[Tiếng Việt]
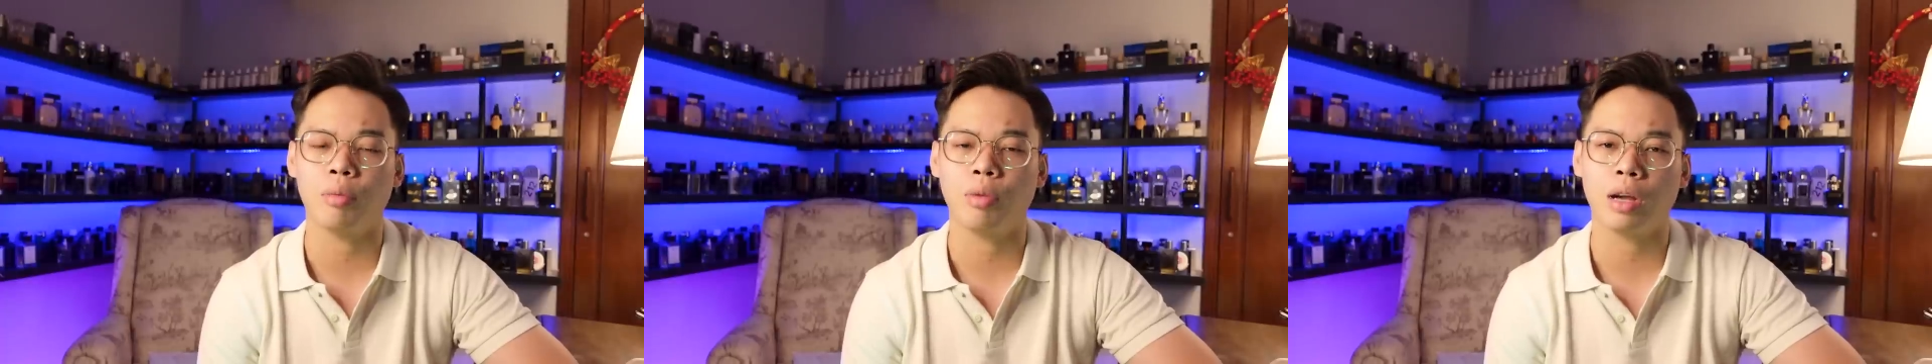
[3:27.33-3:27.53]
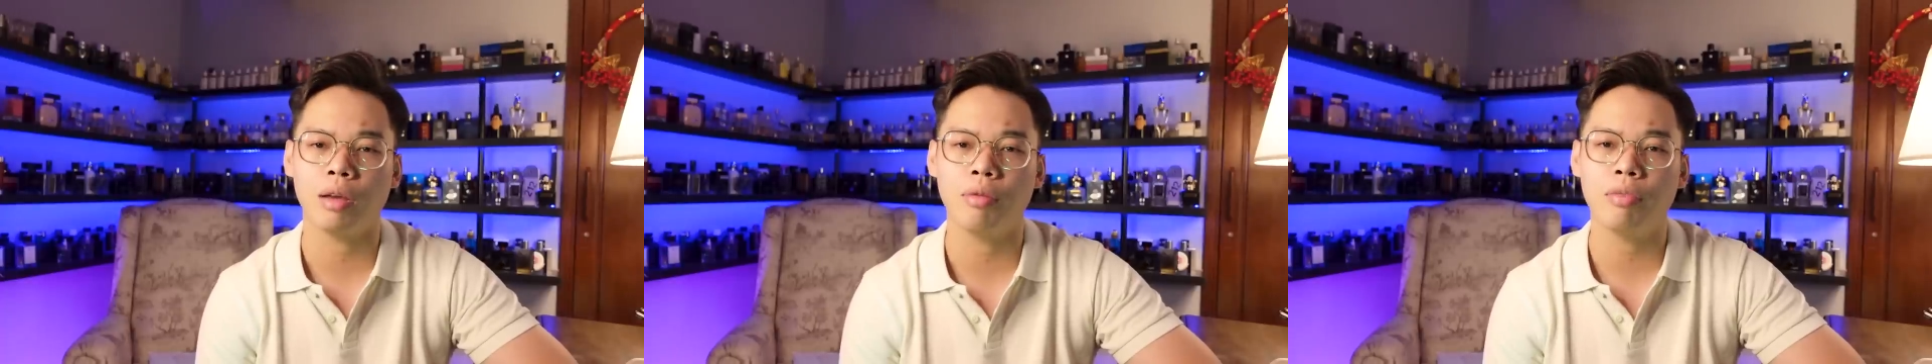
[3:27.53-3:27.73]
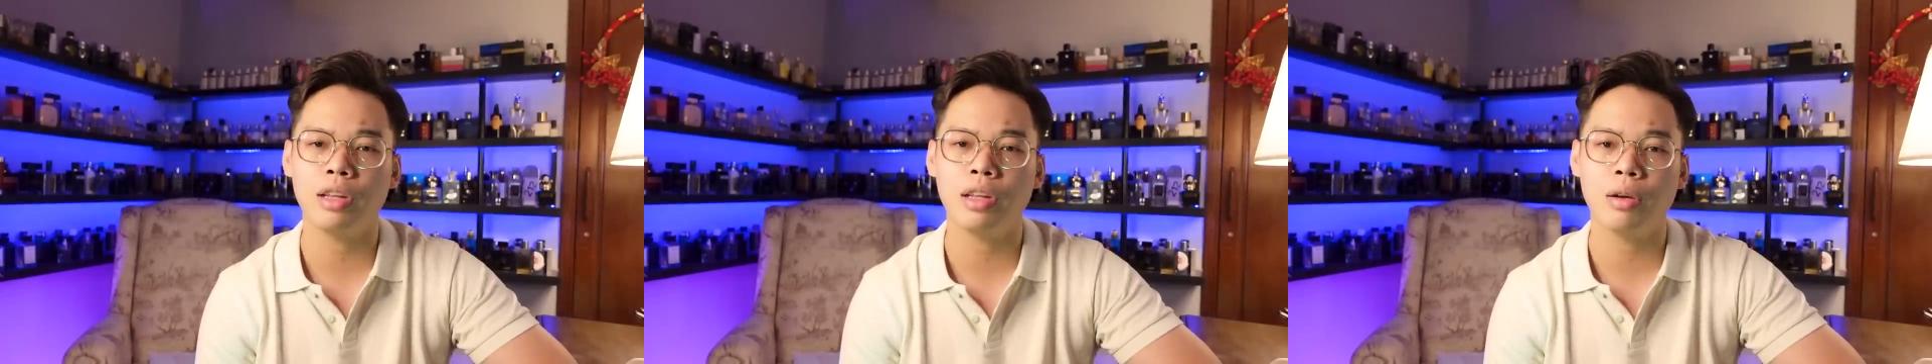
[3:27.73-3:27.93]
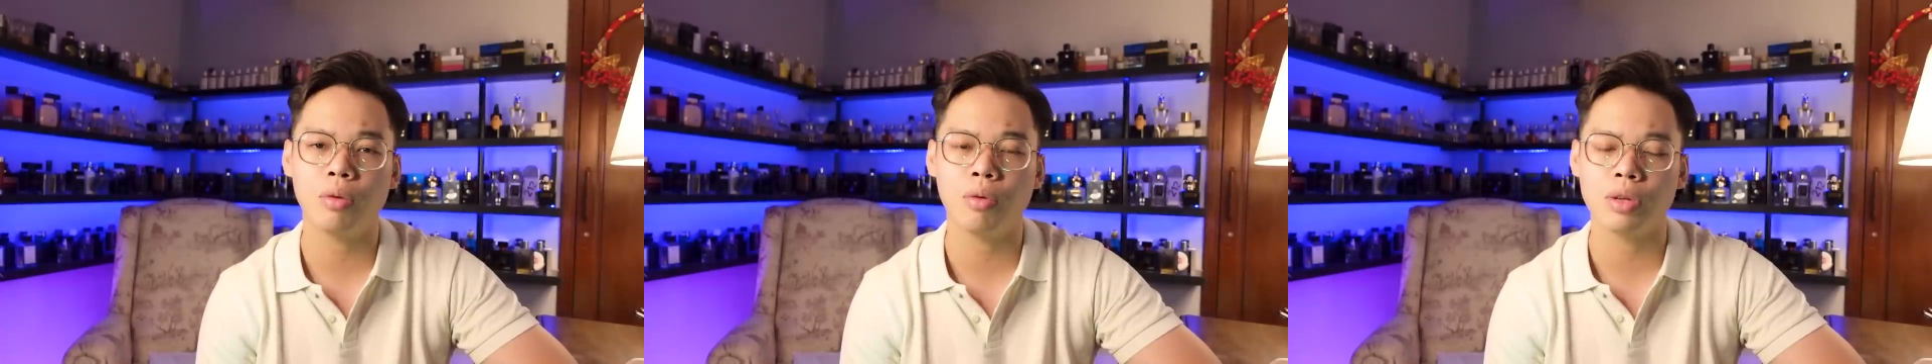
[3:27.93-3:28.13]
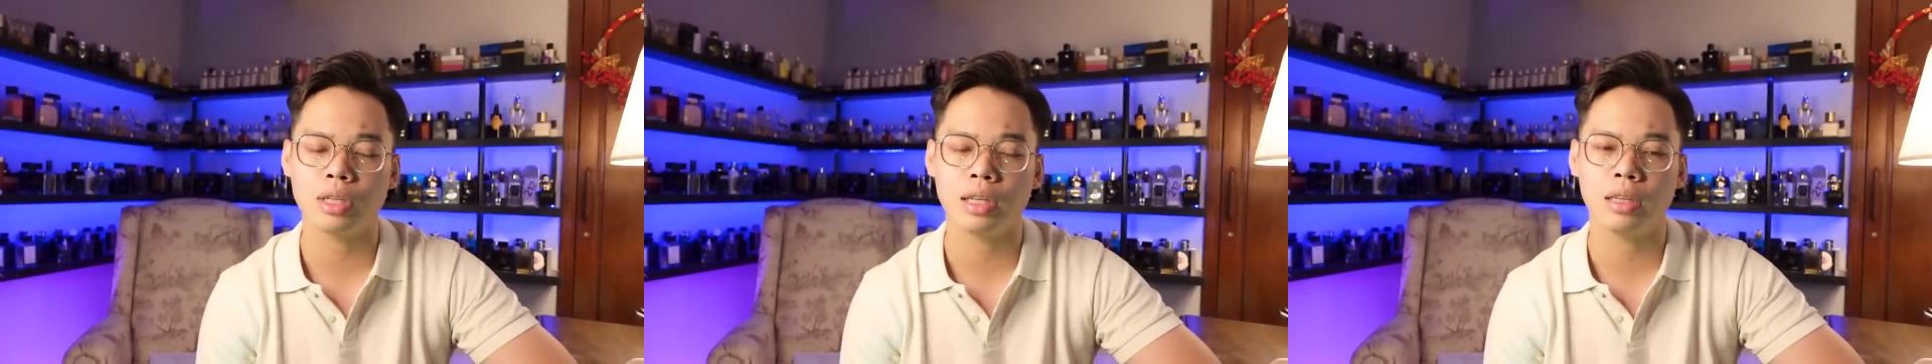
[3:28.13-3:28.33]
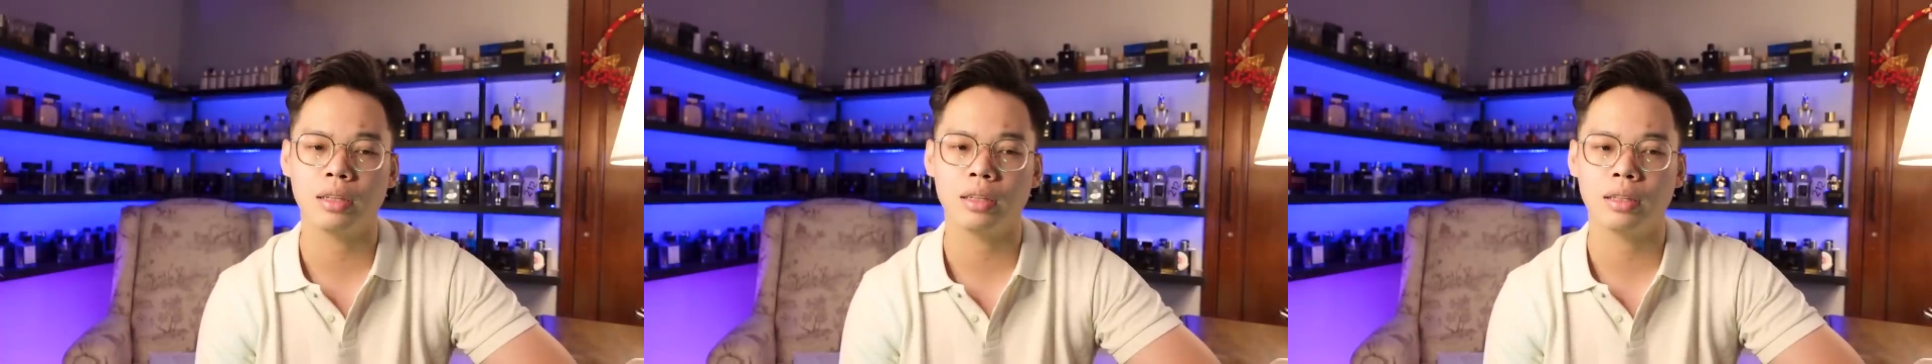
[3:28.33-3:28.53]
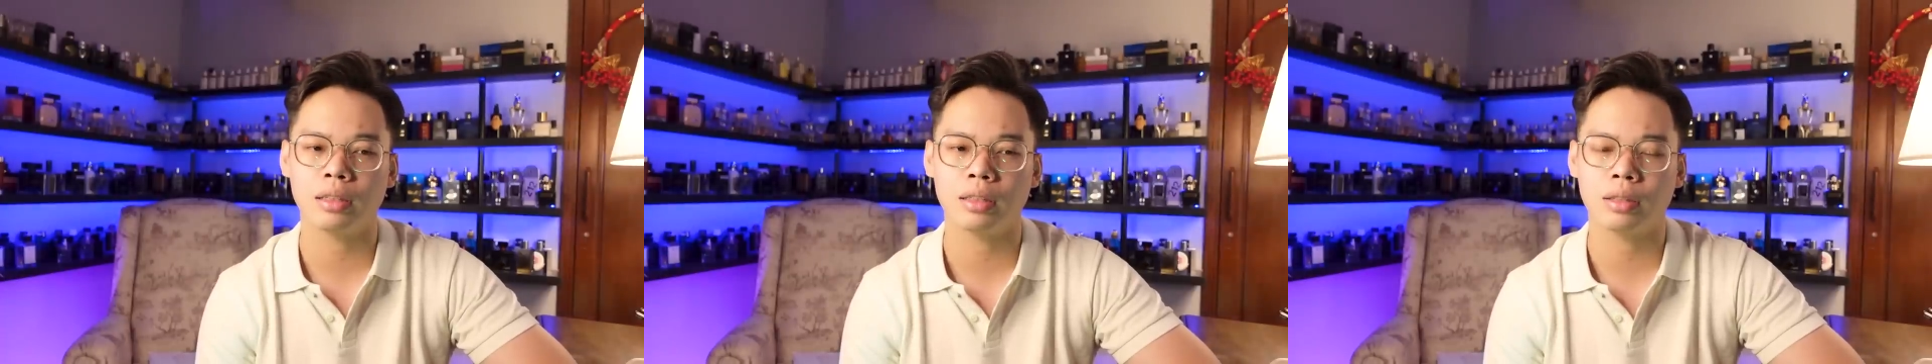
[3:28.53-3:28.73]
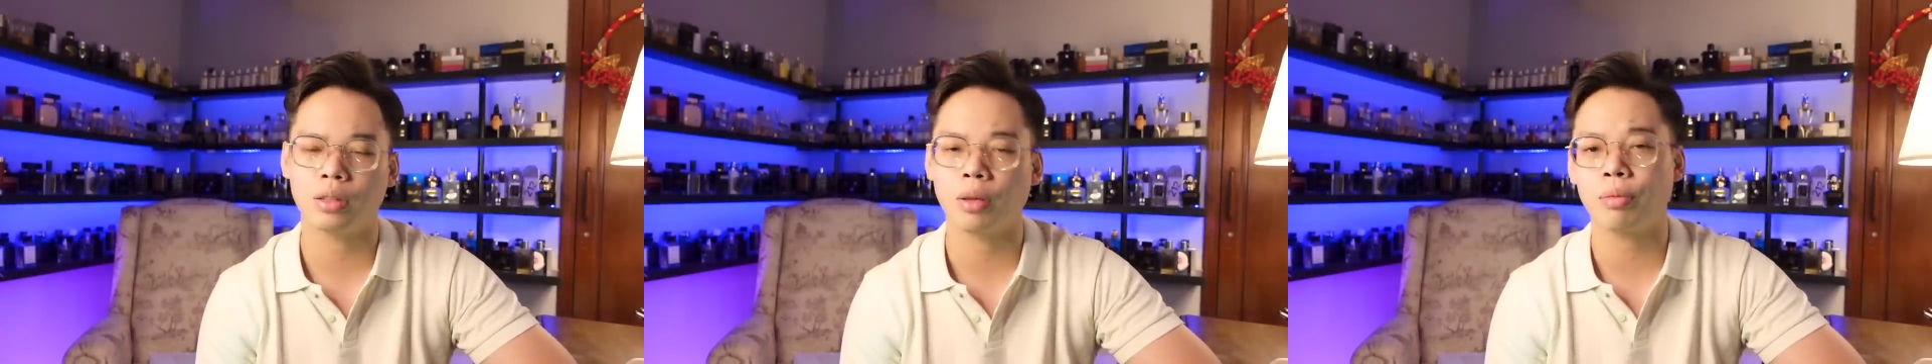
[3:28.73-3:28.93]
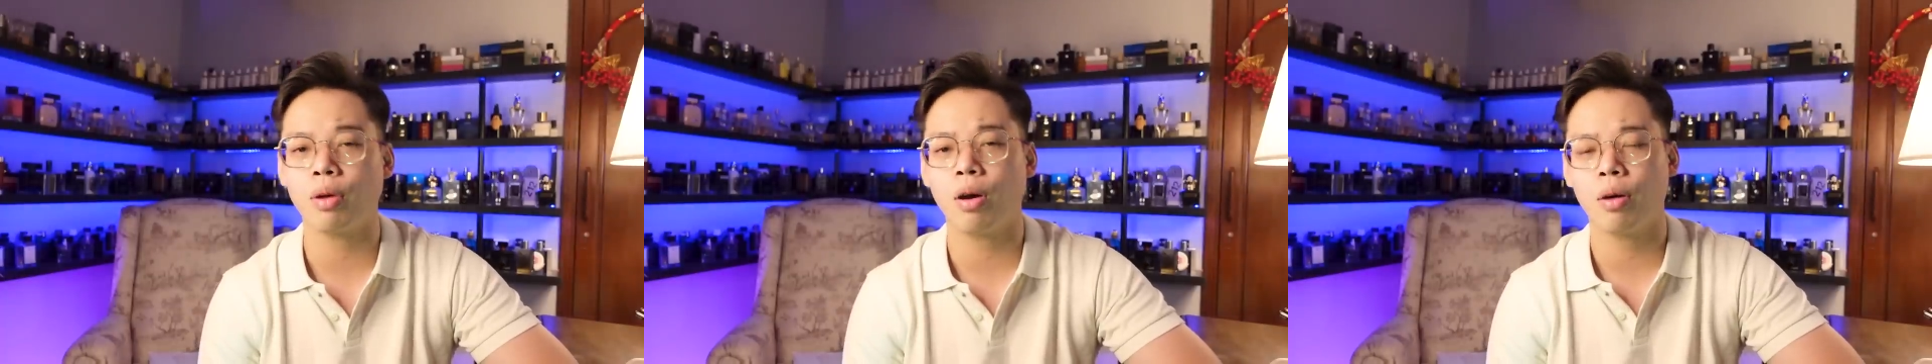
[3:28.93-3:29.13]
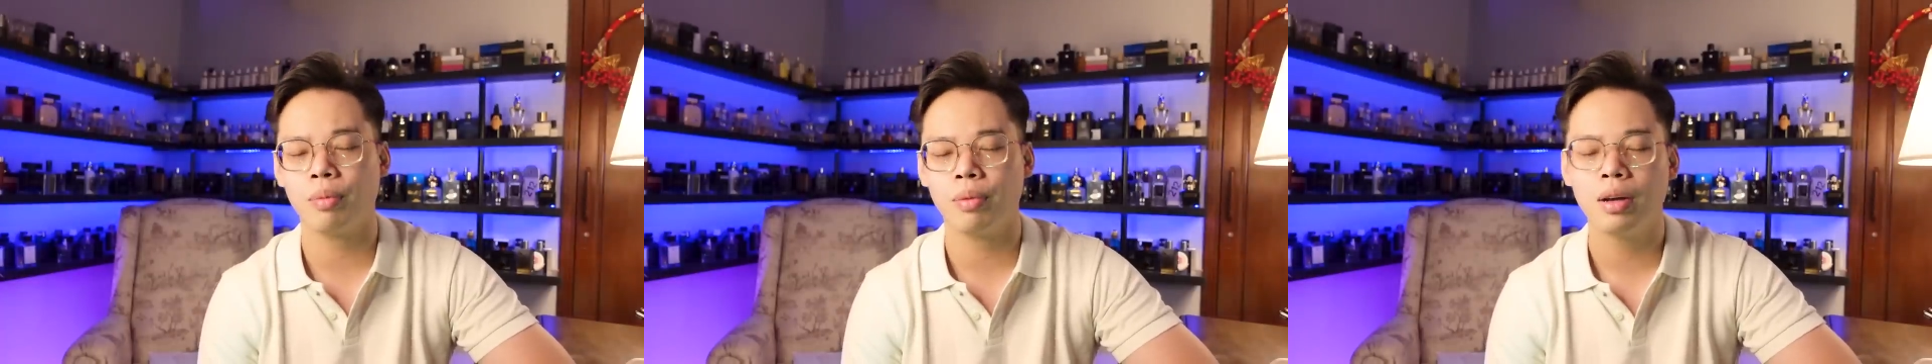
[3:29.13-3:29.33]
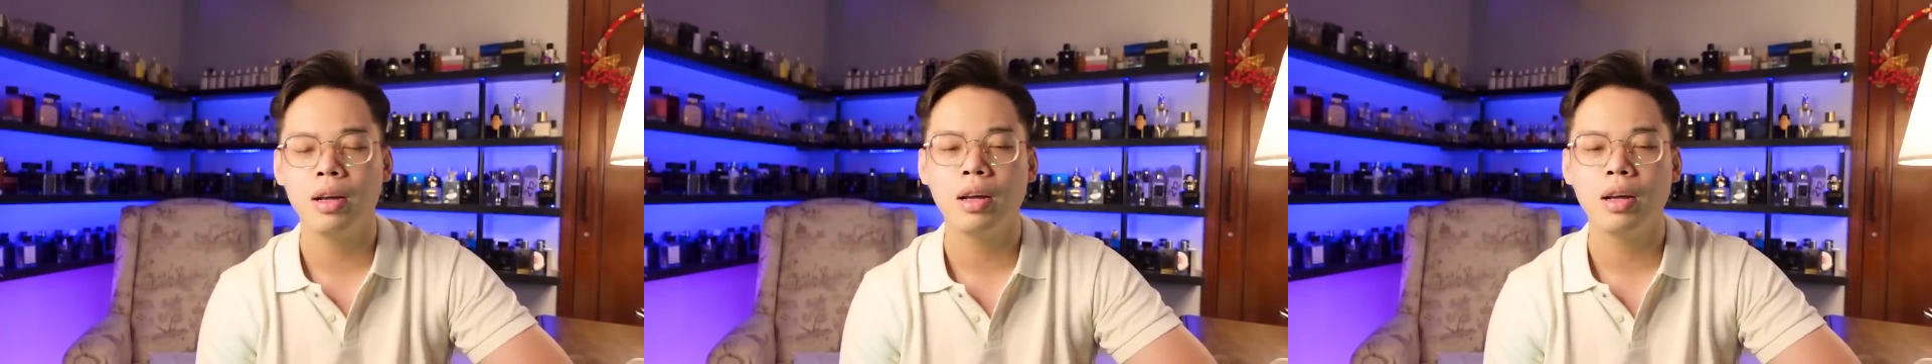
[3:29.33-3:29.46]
một cái video ở trên top top